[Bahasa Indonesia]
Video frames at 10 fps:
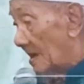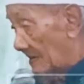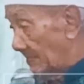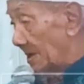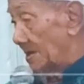
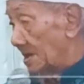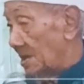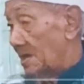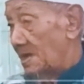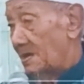
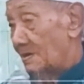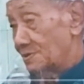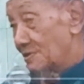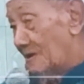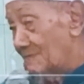Amin.
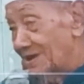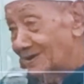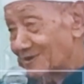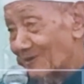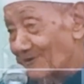Aja
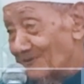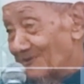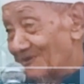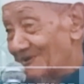amin tok.